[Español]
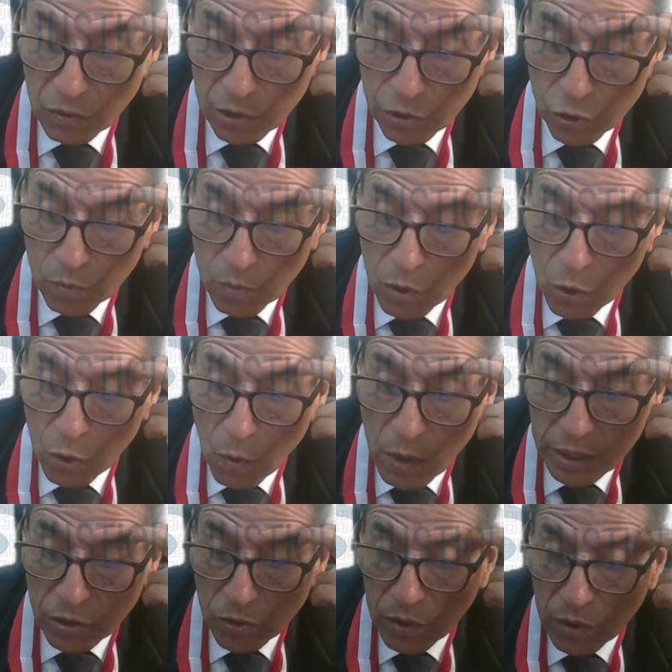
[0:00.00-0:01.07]
del tomo
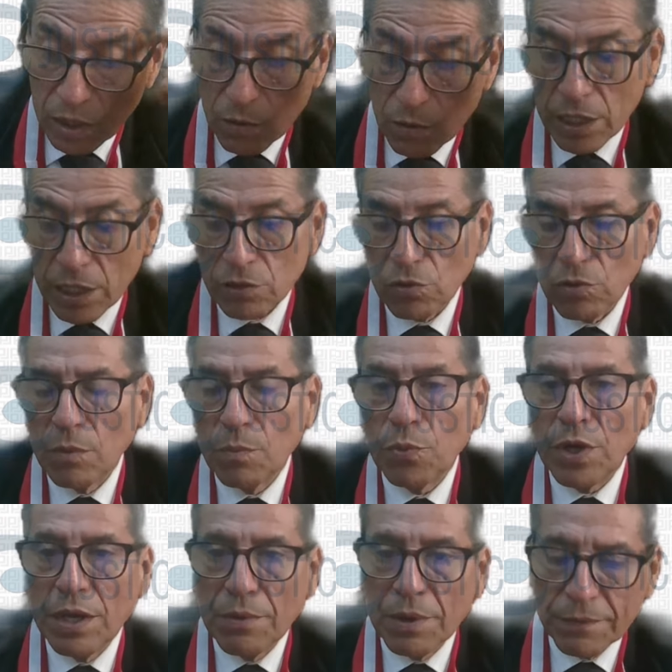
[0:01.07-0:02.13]
4 del cuaderno de
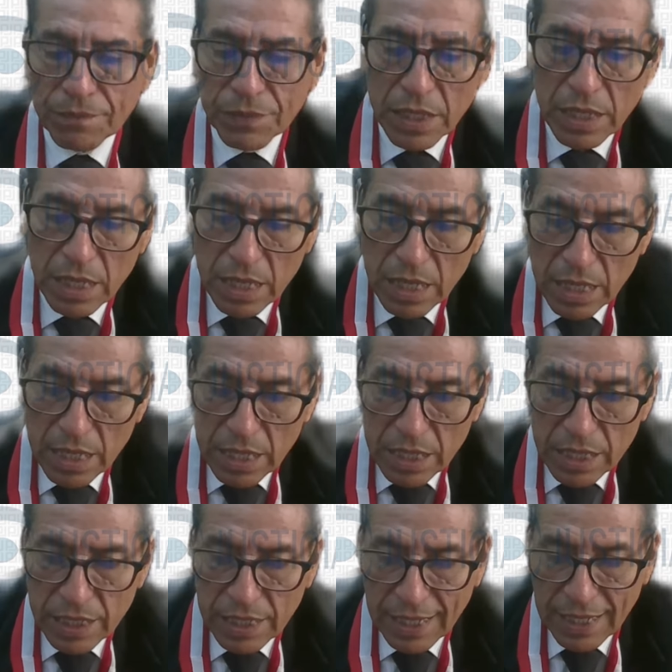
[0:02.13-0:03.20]
prueba
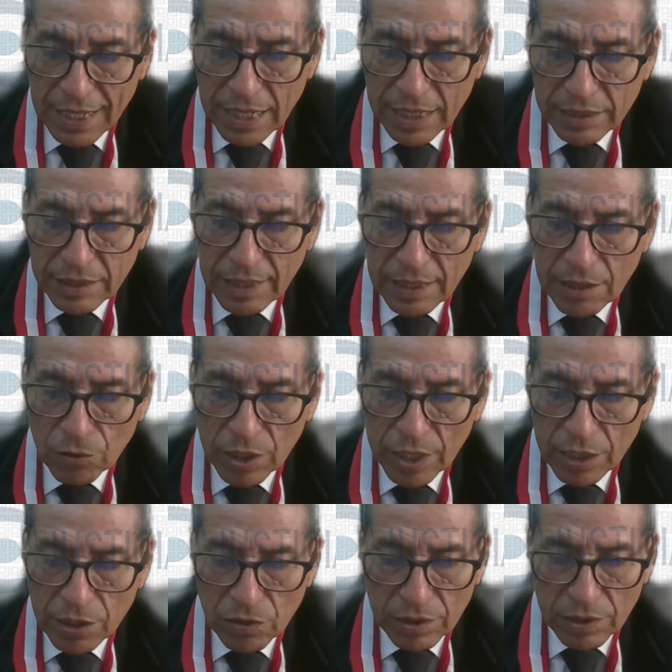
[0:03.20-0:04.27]
y de la carta del
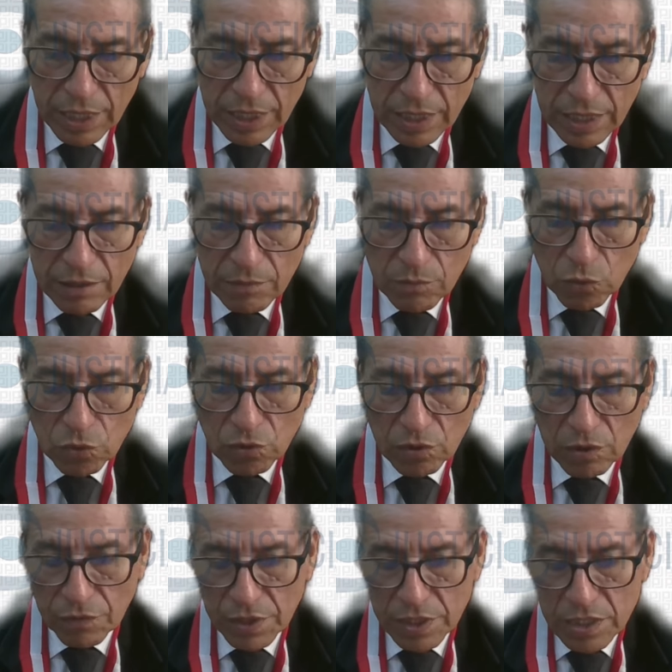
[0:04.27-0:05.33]
Colegio Reina del Mundo
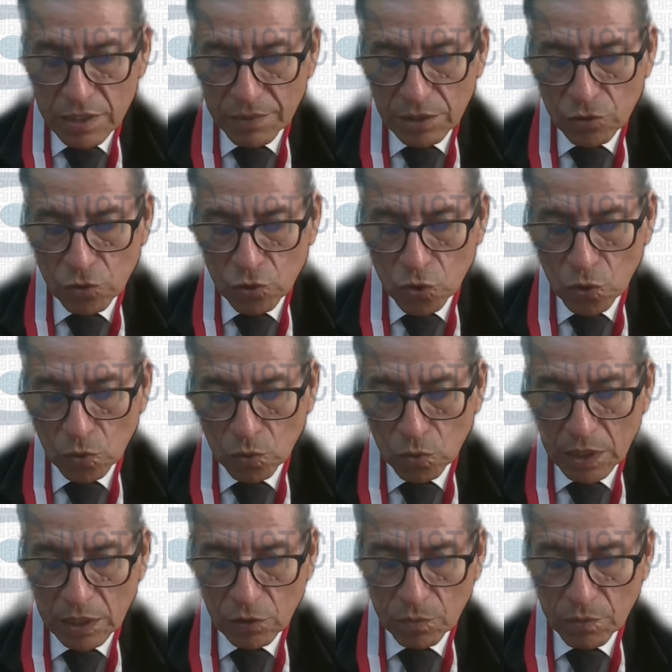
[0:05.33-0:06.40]
de fecha 28 de
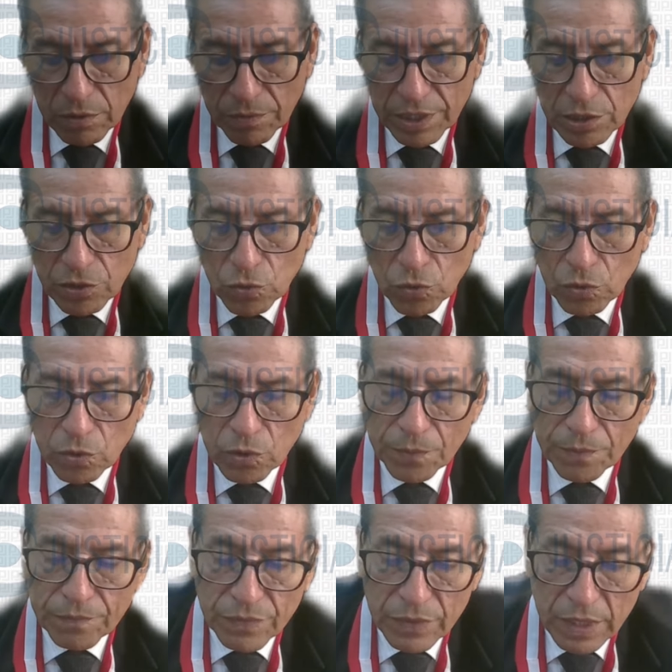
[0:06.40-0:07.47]
octubre del 2021
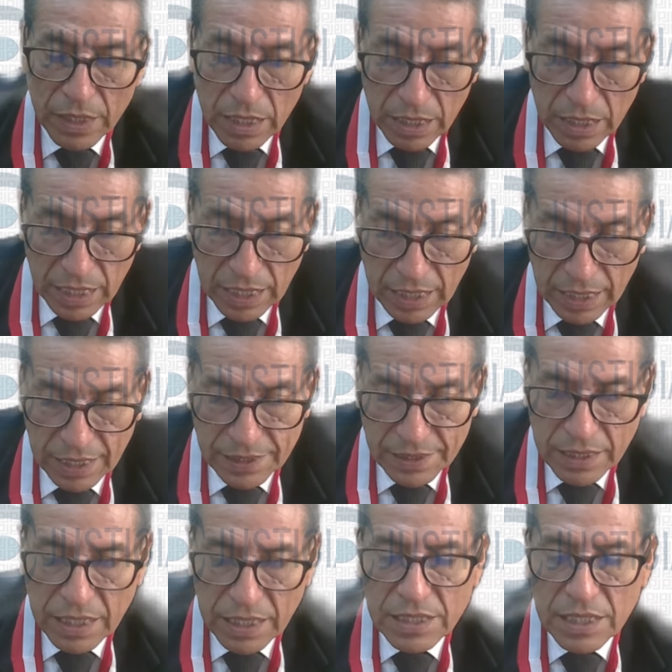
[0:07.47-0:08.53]
en la que se
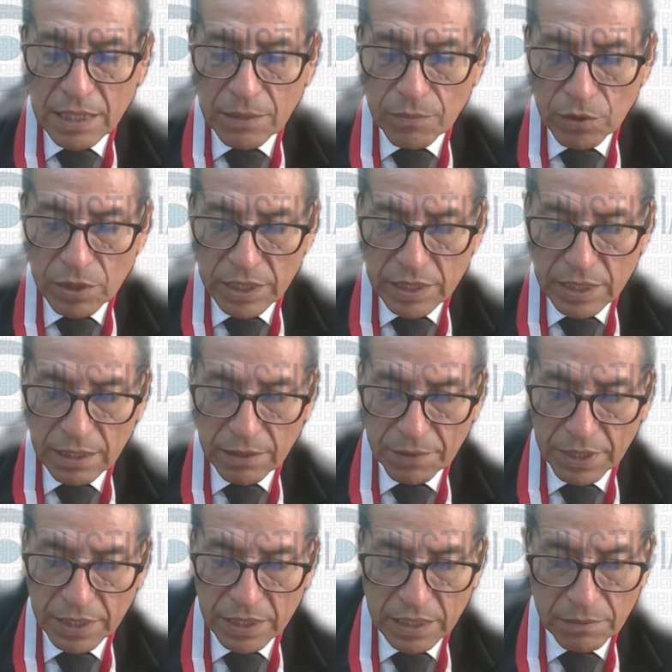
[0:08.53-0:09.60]
anexan las boletas de
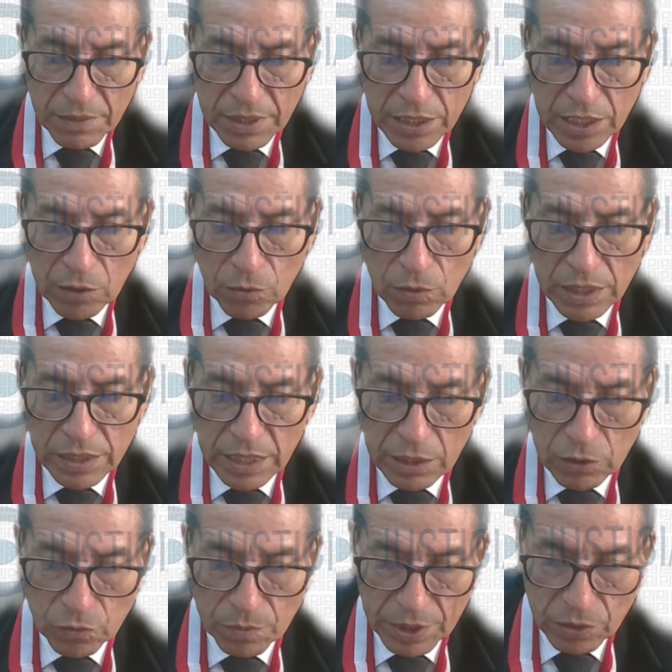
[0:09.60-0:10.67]
ventas de matrículas de
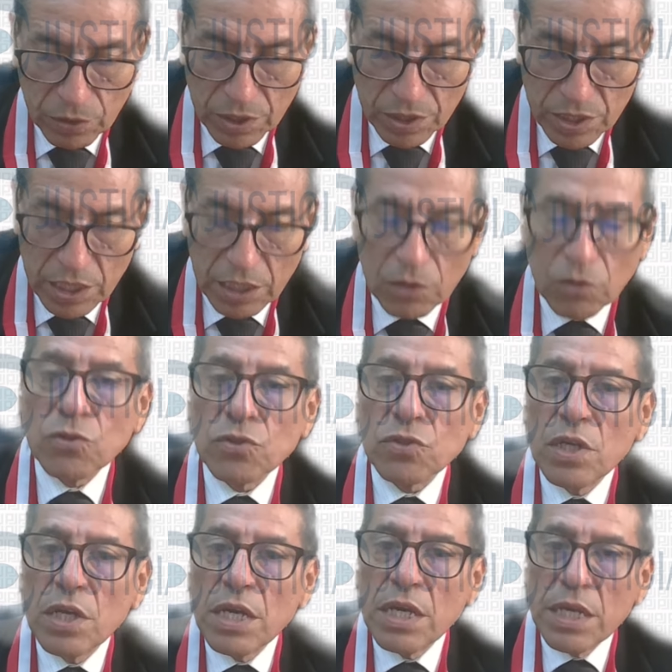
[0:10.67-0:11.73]
los menores hijos
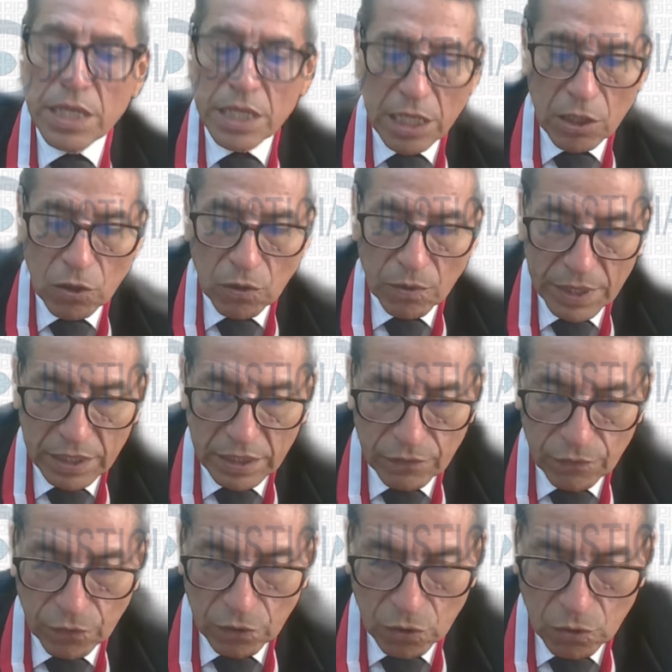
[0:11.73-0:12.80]
y que obran de folios